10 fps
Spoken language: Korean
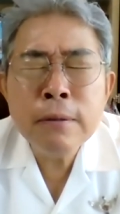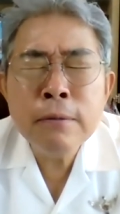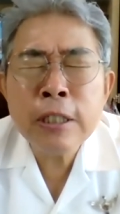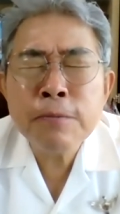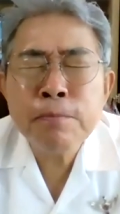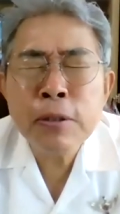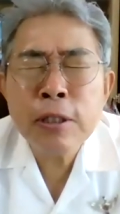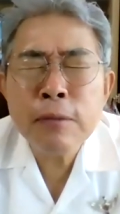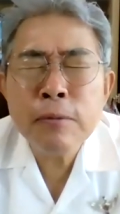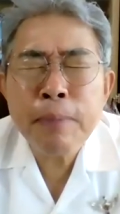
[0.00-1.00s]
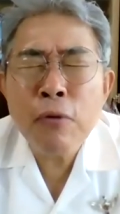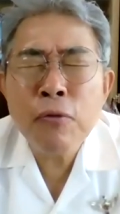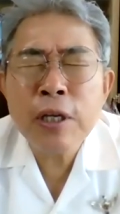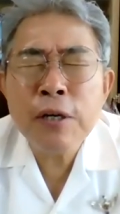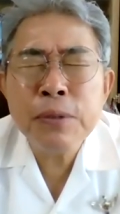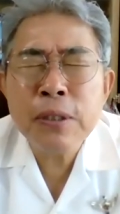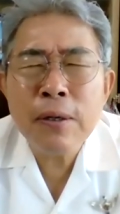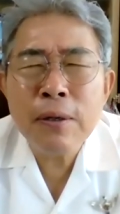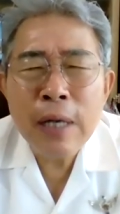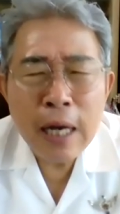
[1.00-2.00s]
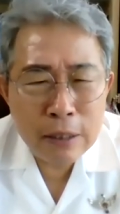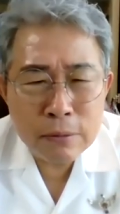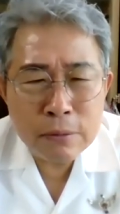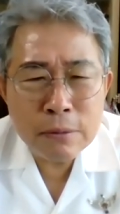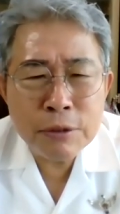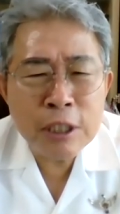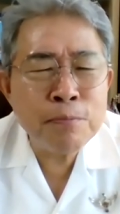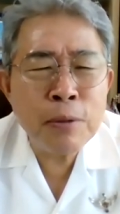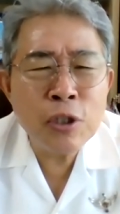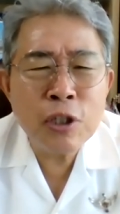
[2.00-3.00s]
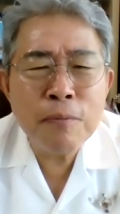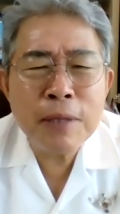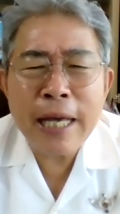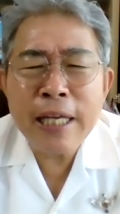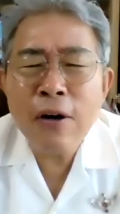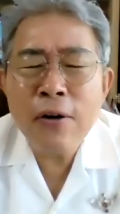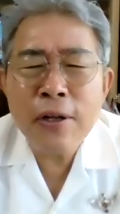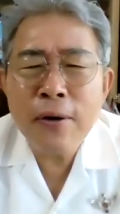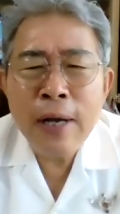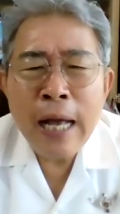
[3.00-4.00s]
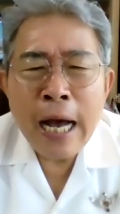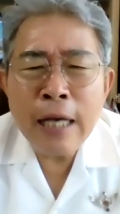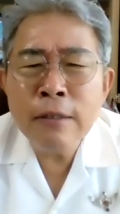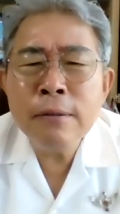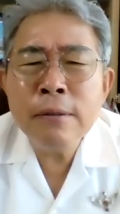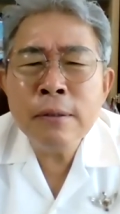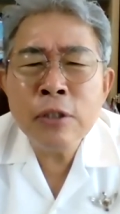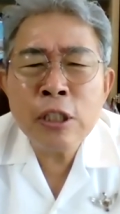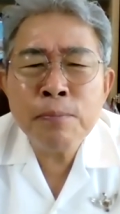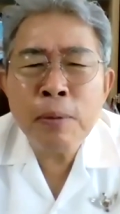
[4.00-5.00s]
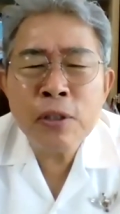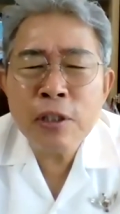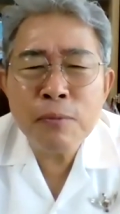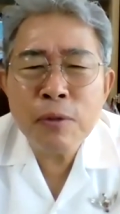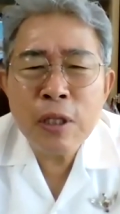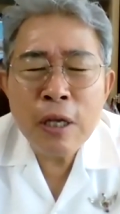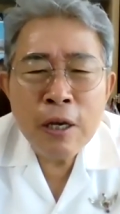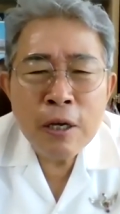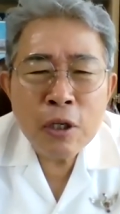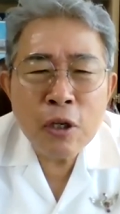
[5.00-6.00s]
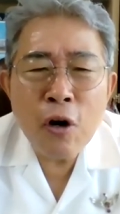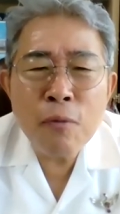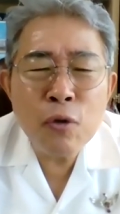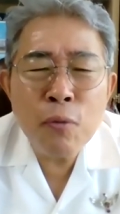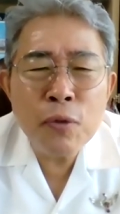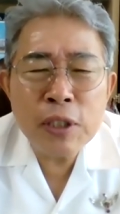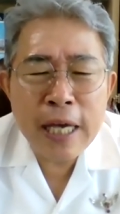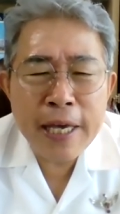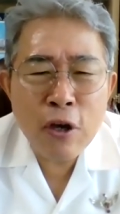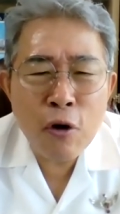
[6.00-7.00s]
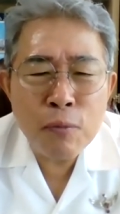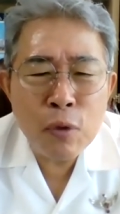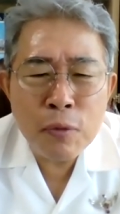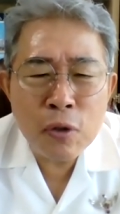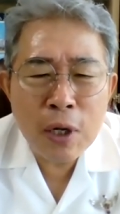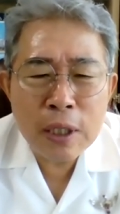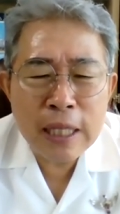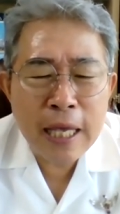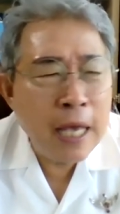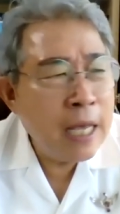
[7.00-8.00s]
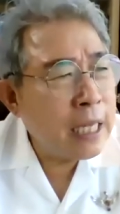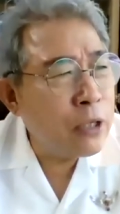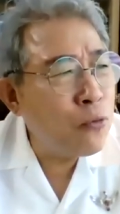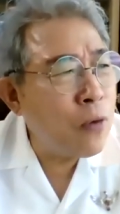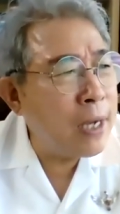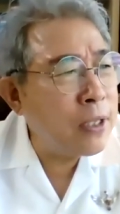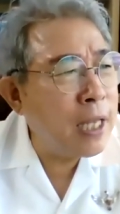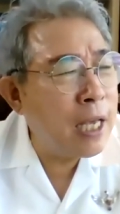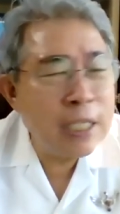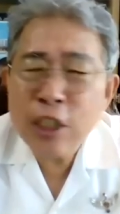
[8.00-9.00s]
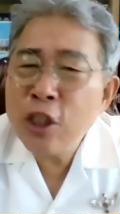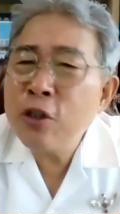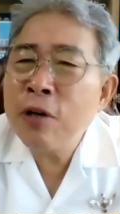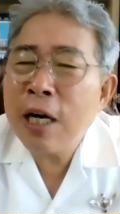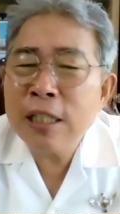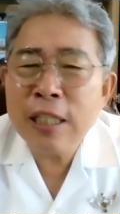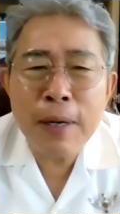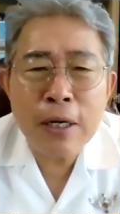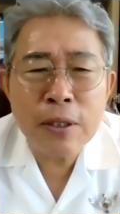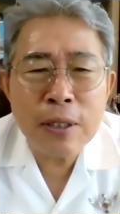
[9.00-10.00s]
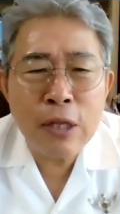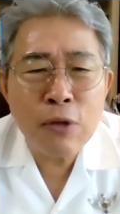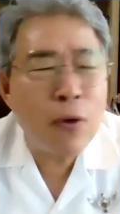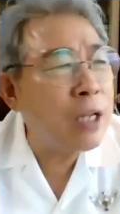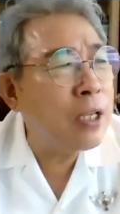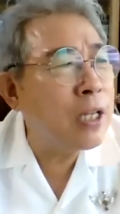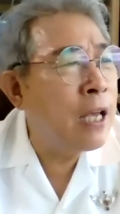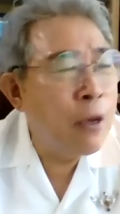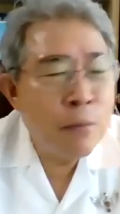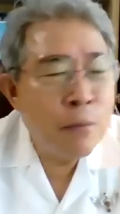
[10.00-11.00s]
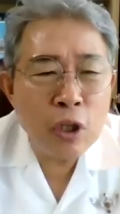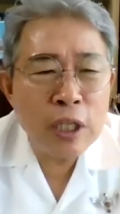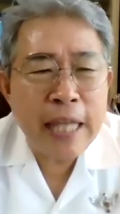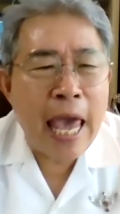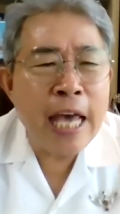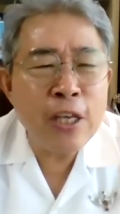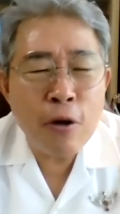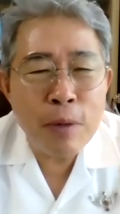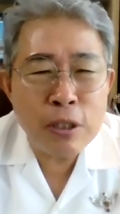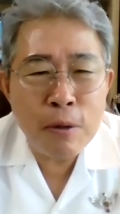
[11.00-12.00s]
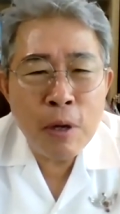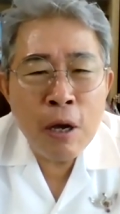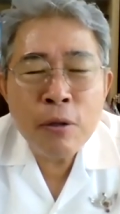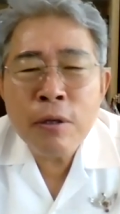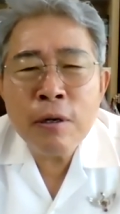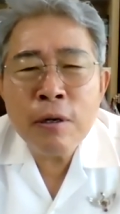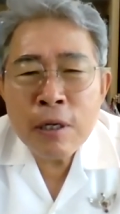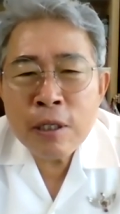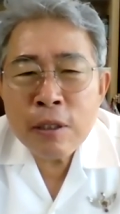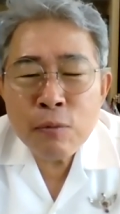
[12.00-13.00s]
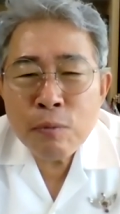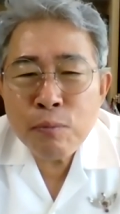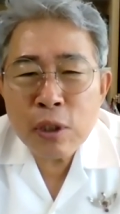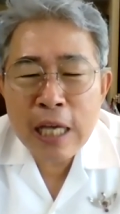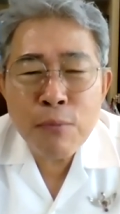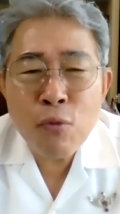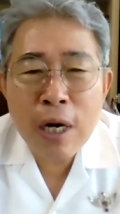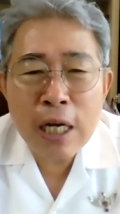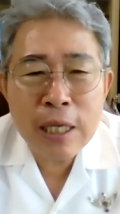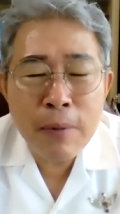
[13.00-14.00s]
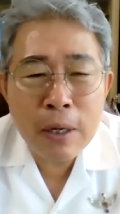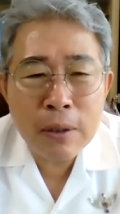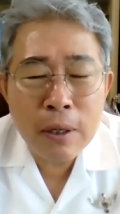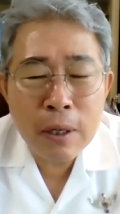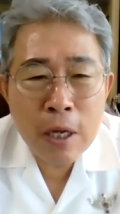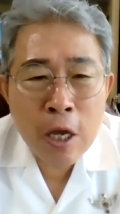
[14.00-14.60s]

우리 스폰서님은 배운 게 없어 아유 우리 스폰서님은 나이가 어려 아유 우리 스폰서님은 경험도 없는 사회 경험도 없는 것 같아 나는 왕년에 시험까지 해봤거든 나는 왕년에 어디 대기업에서 어뭐 상무까지 해봤거든